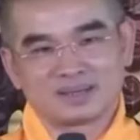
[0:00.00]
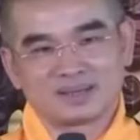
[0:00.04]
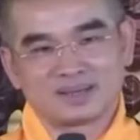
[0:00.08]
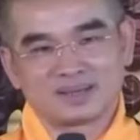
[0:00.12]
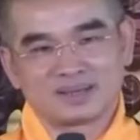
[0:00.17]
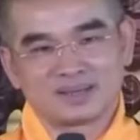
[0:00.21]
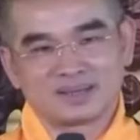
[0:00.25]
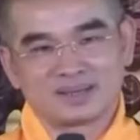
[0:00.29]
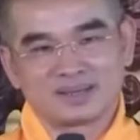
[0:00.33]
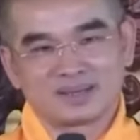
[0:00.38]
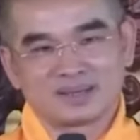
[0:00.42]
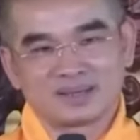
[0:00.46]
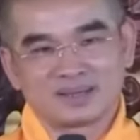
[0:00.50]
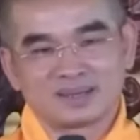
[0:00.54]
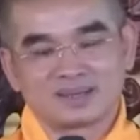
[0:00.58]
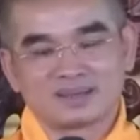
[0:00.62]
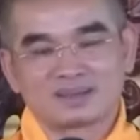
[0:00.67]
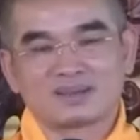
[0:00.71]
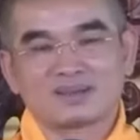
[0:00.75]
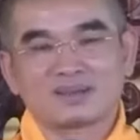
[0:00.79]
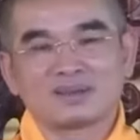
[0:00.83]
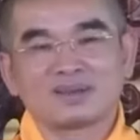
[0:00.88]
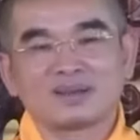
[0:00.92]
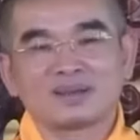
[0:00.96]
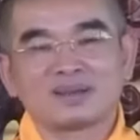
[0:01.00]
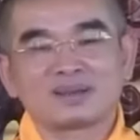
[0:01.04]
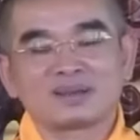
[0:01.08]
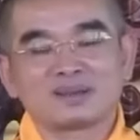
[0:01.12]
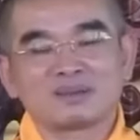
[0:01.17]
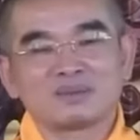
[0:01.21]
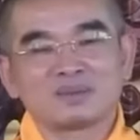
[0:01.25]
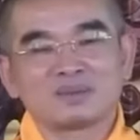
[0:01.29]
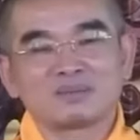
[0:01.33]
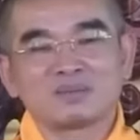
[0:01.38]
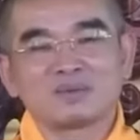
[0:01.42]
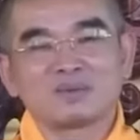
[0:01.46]
Coi lại coi mình muốn cái
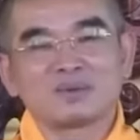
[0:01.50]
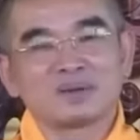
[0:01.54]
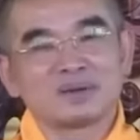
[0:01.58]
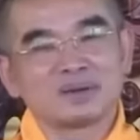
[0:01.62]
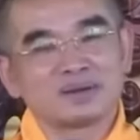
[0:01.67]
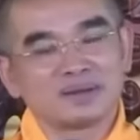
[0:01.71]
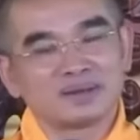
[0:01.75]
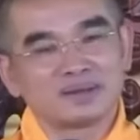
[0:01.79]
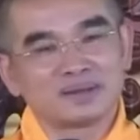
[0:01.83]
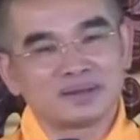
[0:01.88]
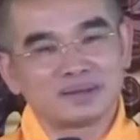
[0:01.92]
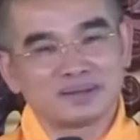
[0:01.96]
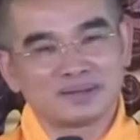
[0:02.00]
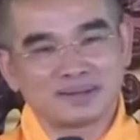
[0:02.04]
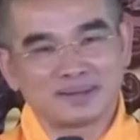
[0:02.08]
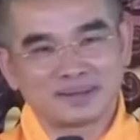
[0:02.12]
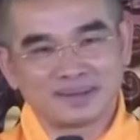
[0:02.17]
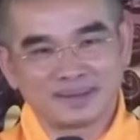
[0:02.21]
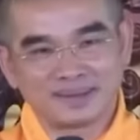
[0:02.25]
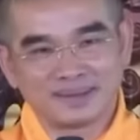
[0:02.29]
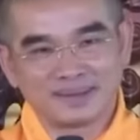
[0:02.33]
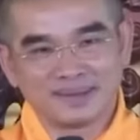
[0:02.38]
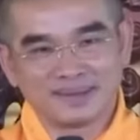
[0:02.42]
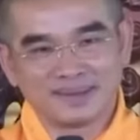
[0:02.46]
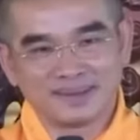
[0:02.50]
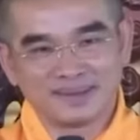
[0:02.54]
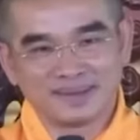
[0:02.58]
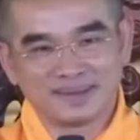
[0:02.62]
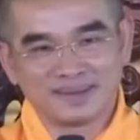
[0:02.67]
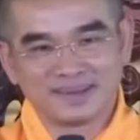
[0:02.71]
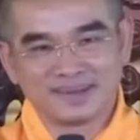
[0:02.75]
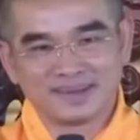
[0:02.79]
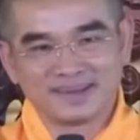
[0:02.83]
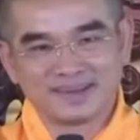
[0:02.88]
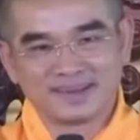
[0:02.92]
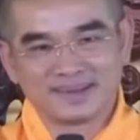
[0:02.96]
gì, thực